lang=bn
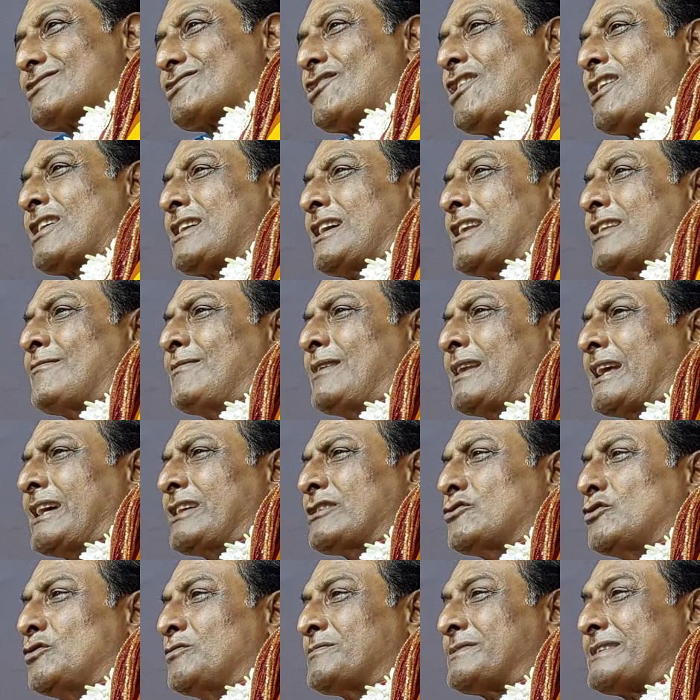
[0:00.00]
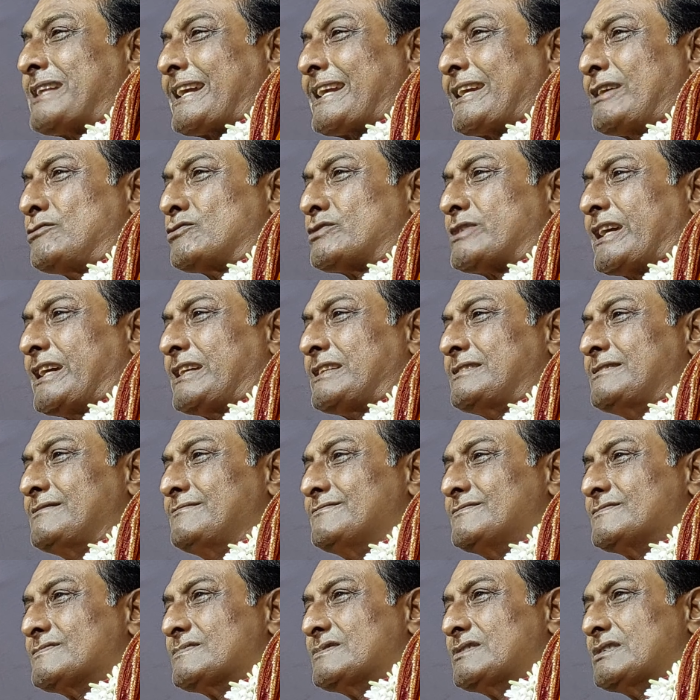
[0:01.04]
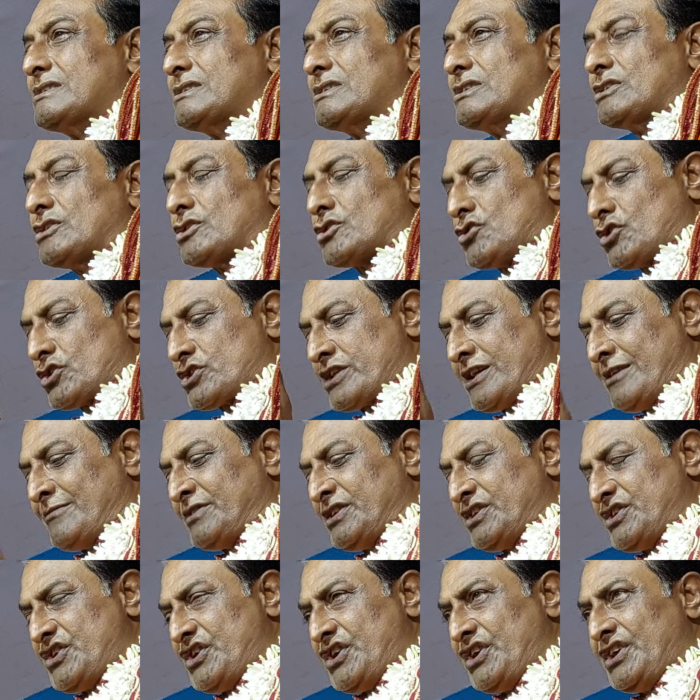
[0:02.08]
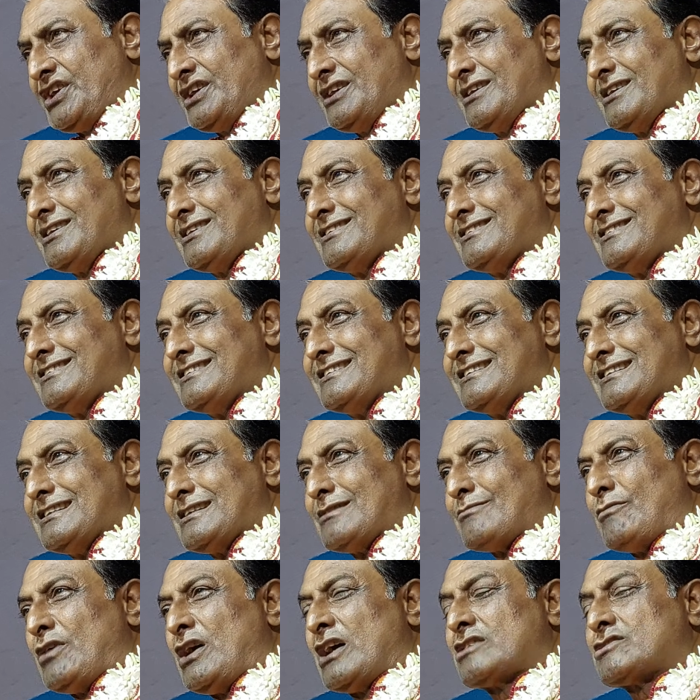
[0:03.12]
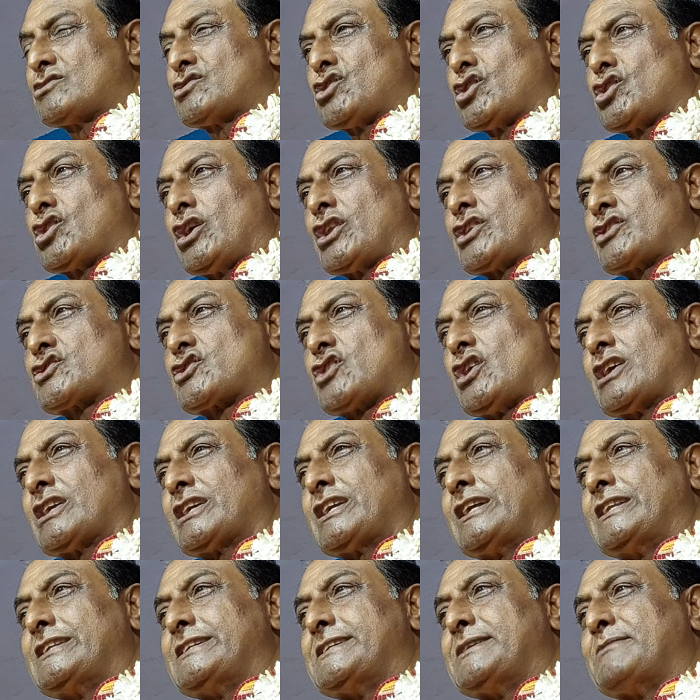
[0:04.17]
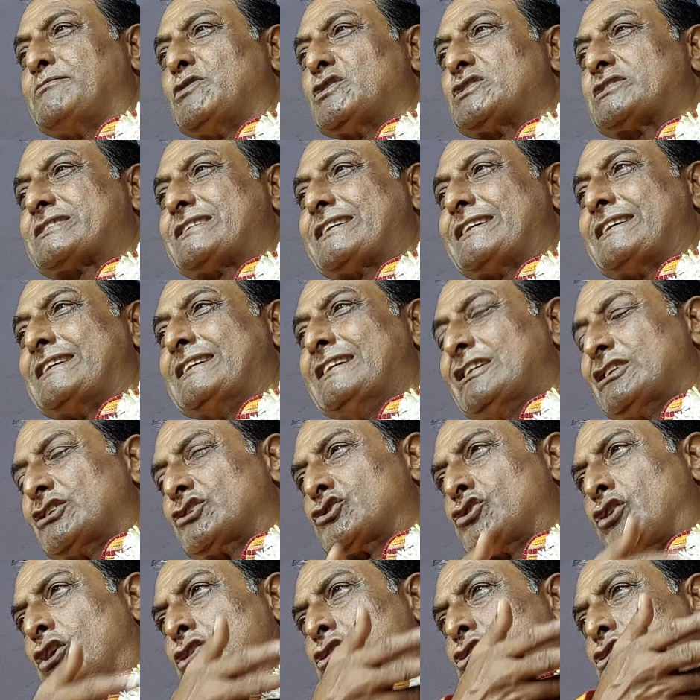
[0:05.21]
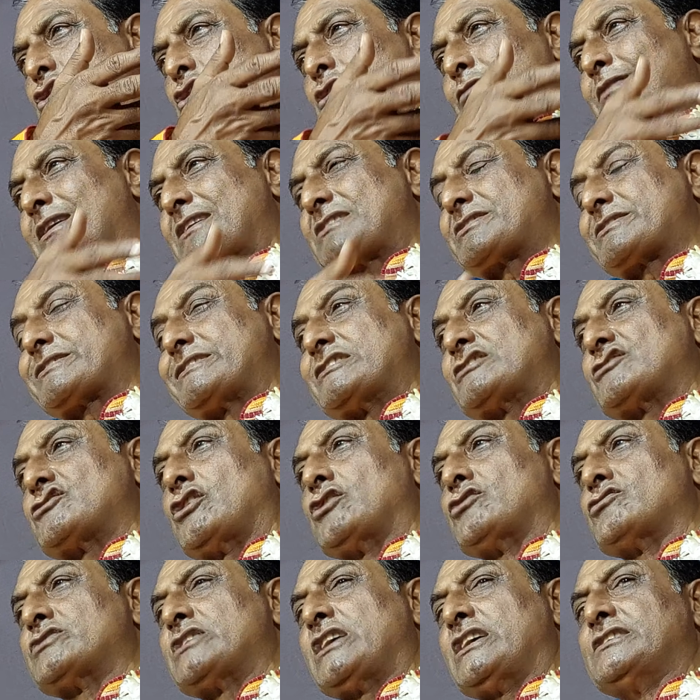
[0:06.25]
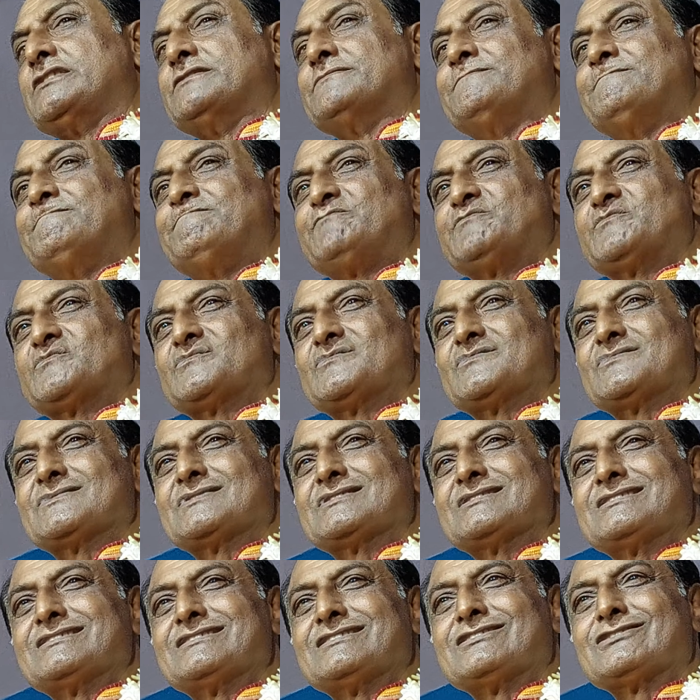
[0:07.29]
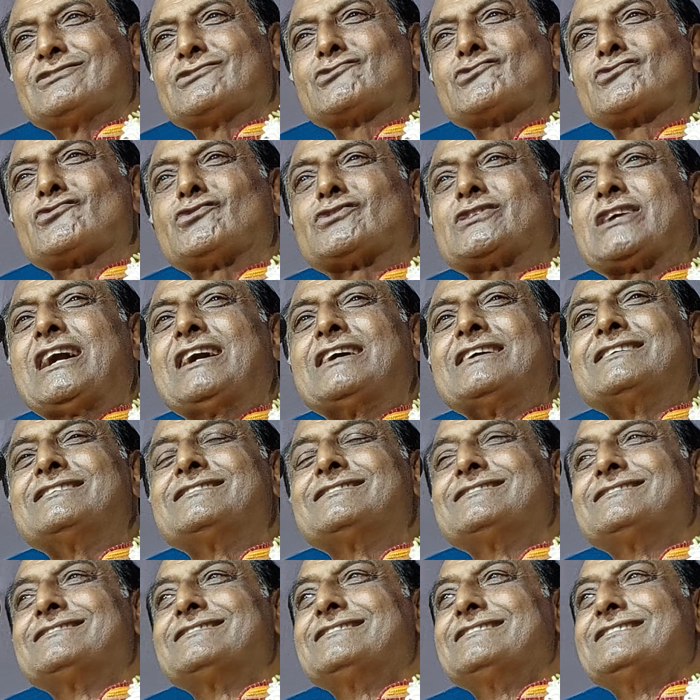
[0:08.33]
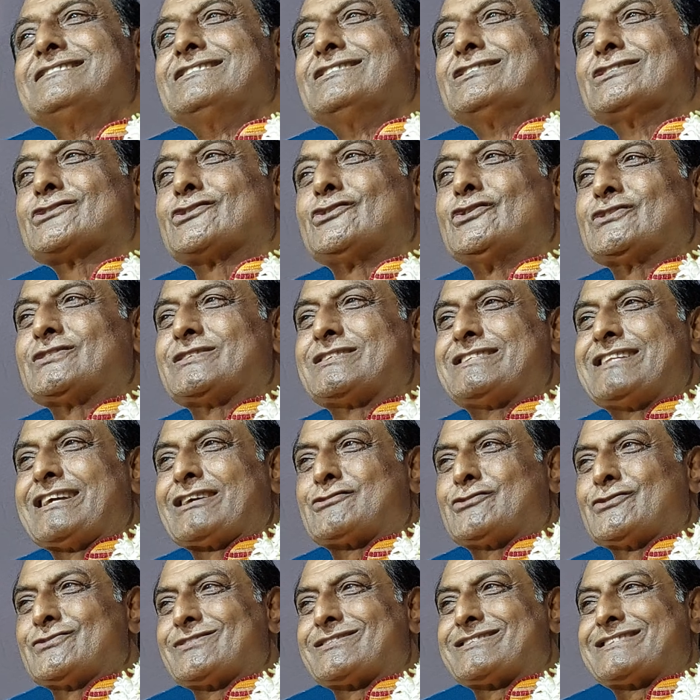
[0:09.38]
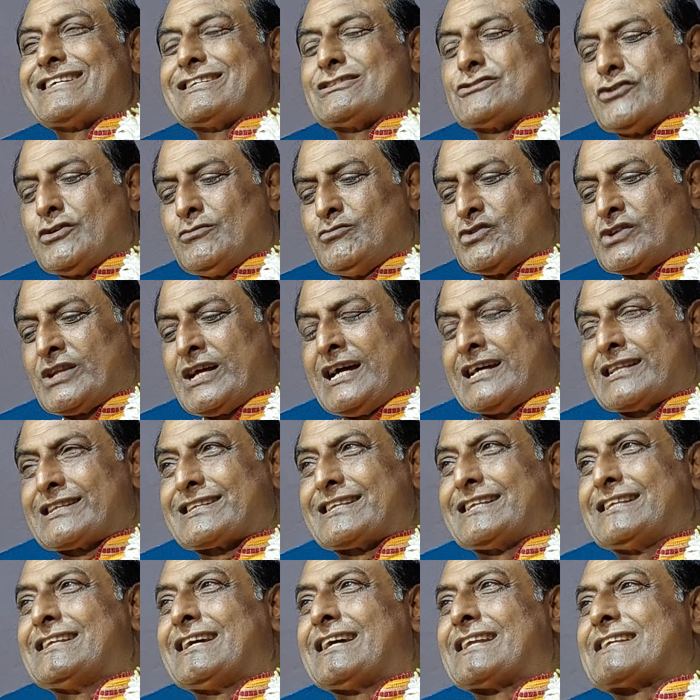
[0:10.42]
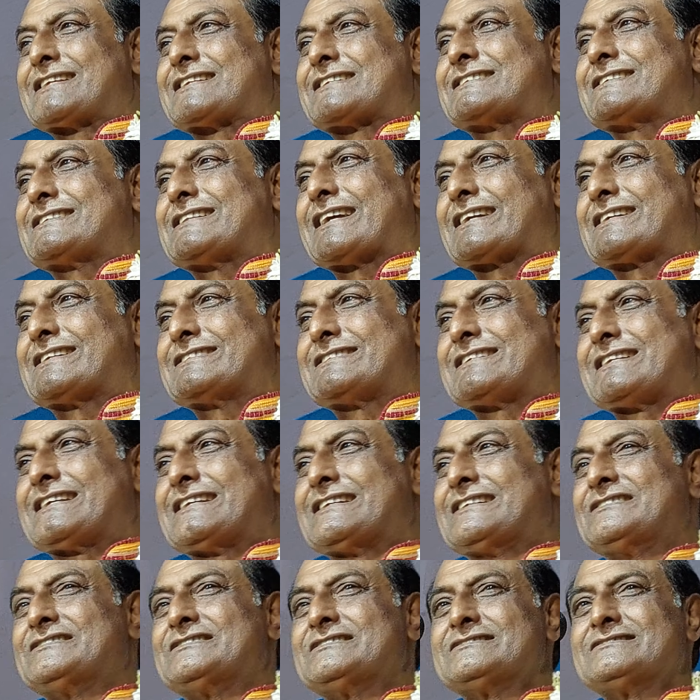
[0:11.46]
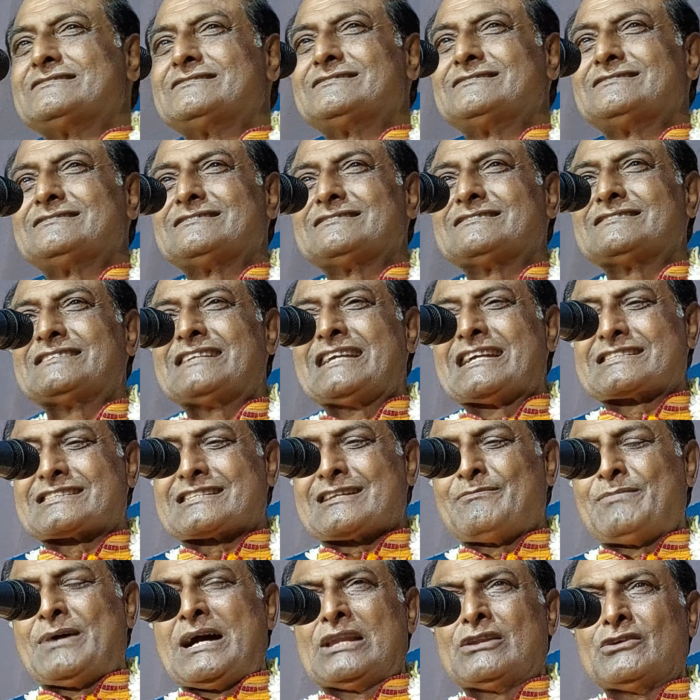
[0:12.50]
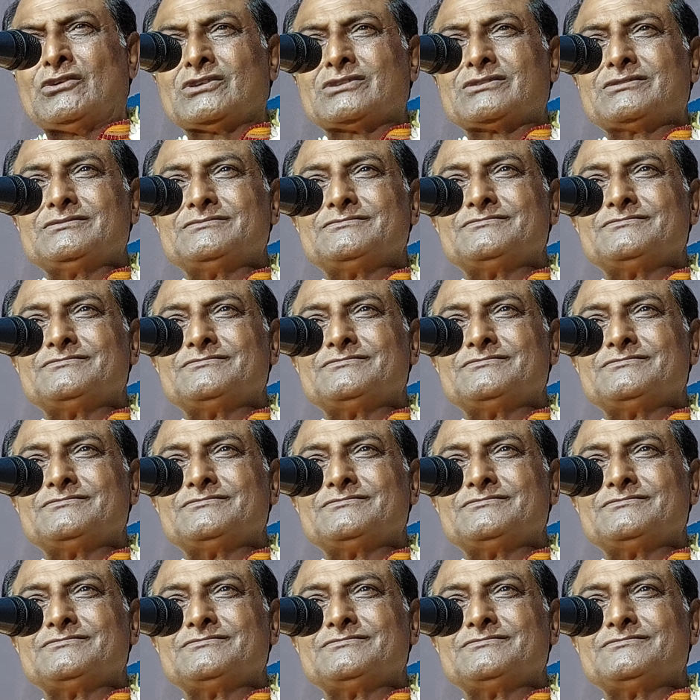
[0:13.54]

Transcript: সকালবেলায় ঘুম থেকে উঠেই গোস্বামীজি ভক্তগণ সঙ্গে নিয়ে বলছে নরোত্তম আসছে চলো যাই কোথায় খুঁজতে খুঁজতে যমুনার কিনারে এসে দেখে যে একটা বালক